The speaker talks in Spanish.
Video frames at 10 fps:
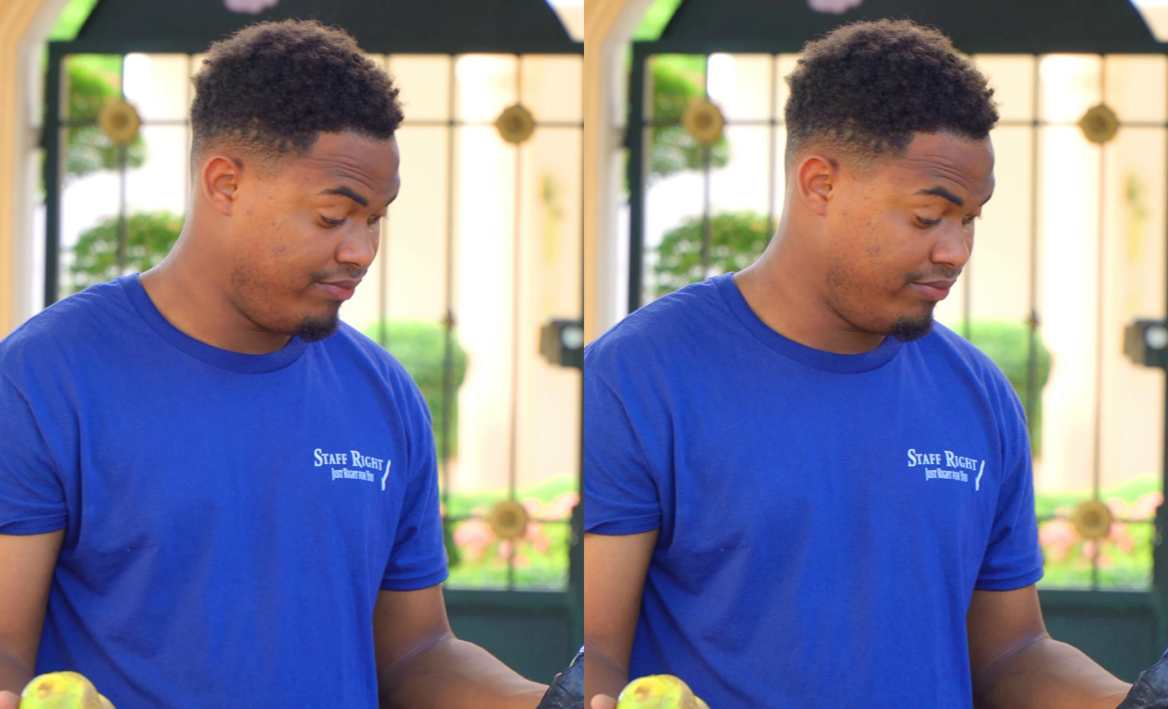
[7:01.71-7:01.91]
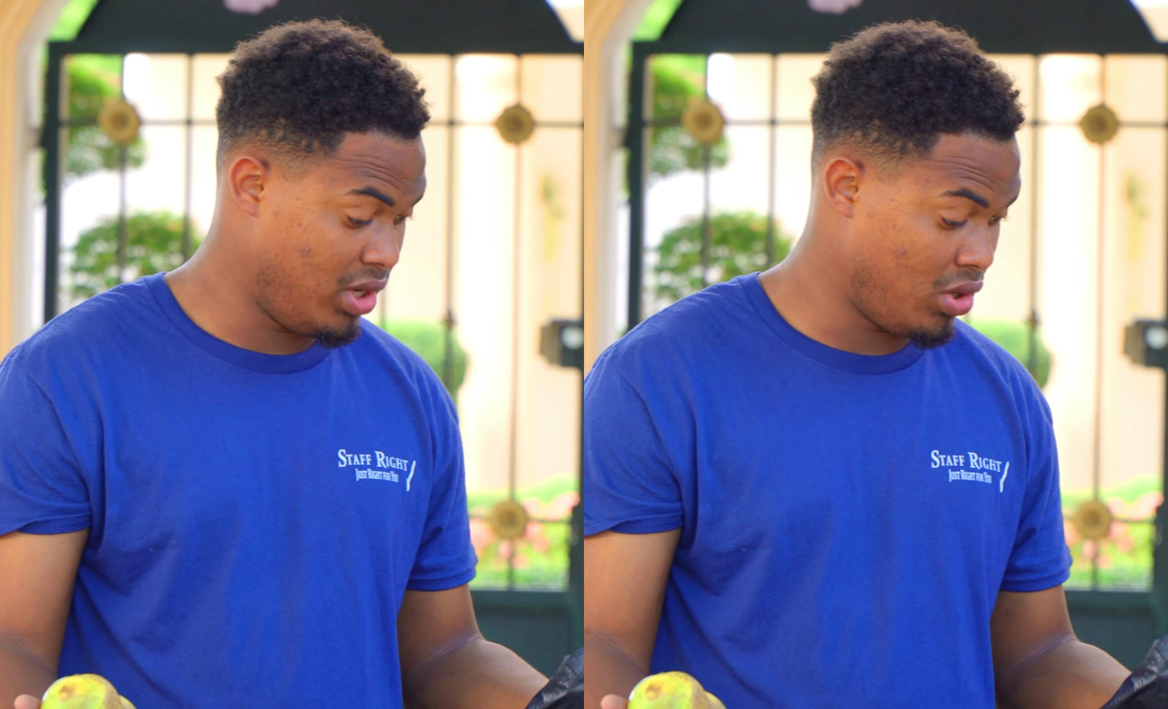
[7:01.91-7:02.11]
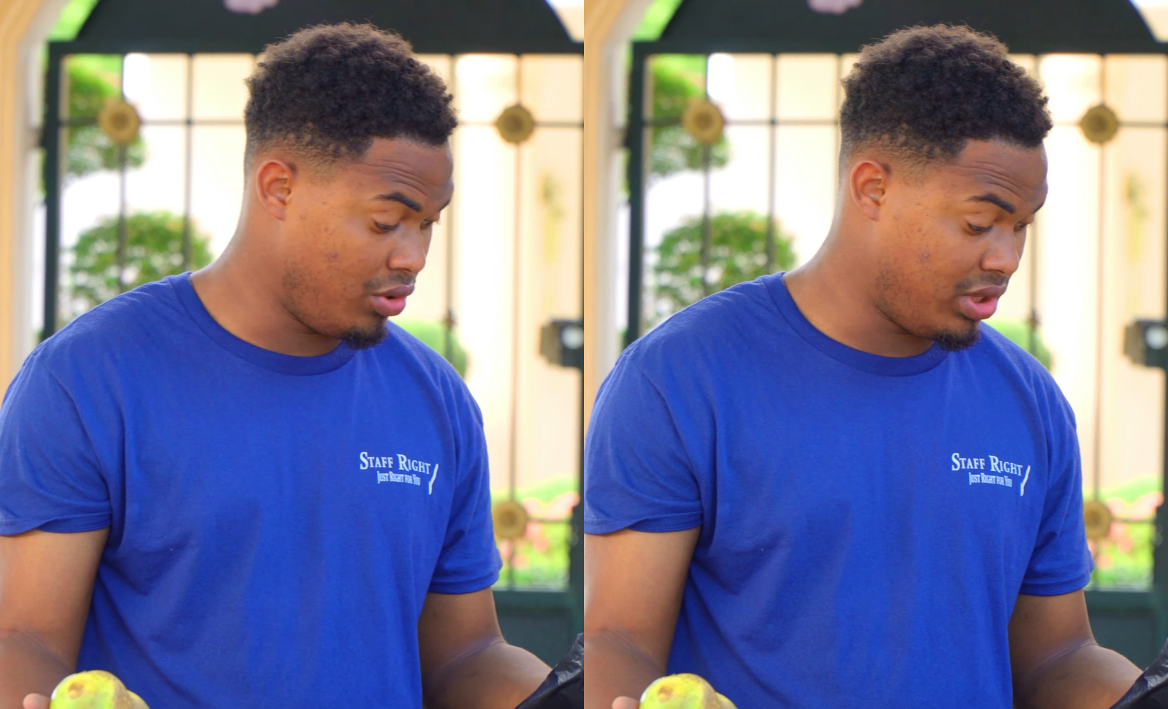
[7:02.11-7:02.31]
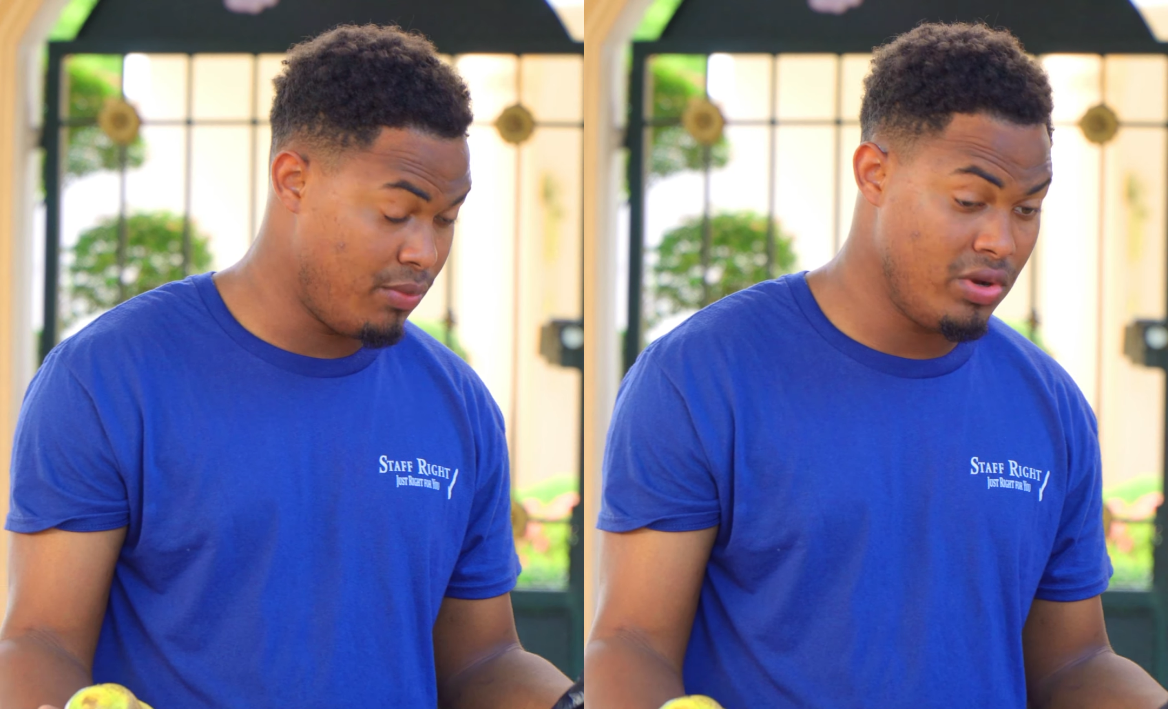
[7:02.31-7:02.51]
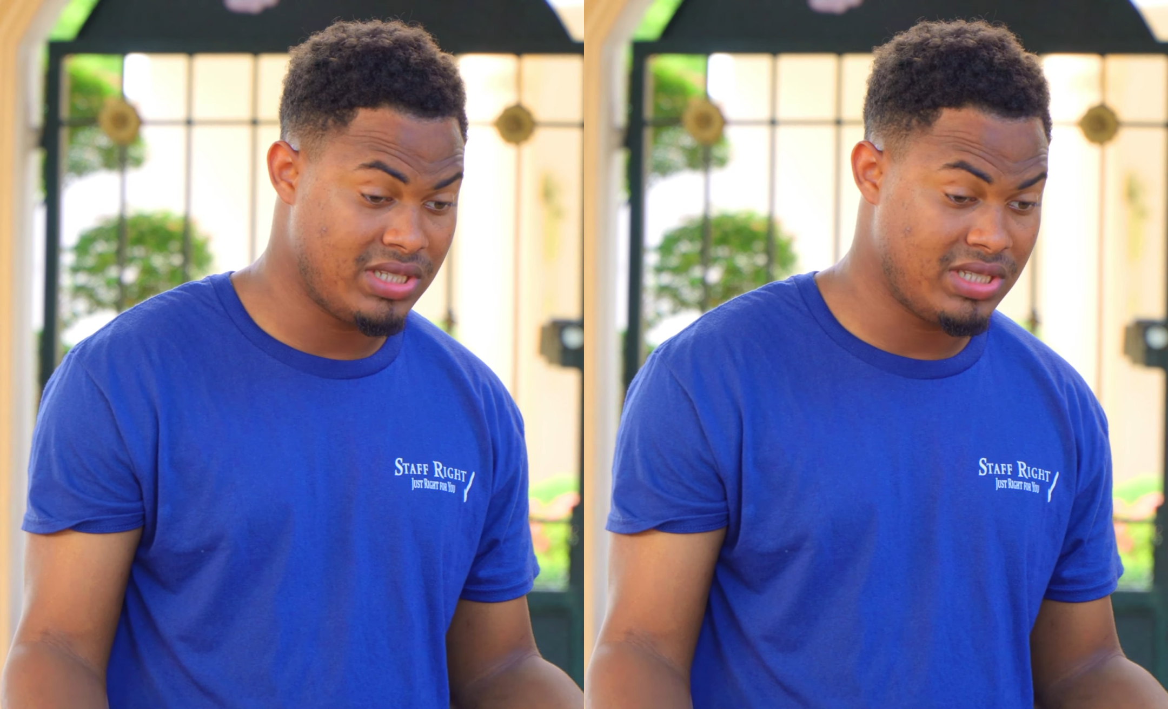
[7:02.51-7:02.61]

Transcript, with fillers: me lo encontré muy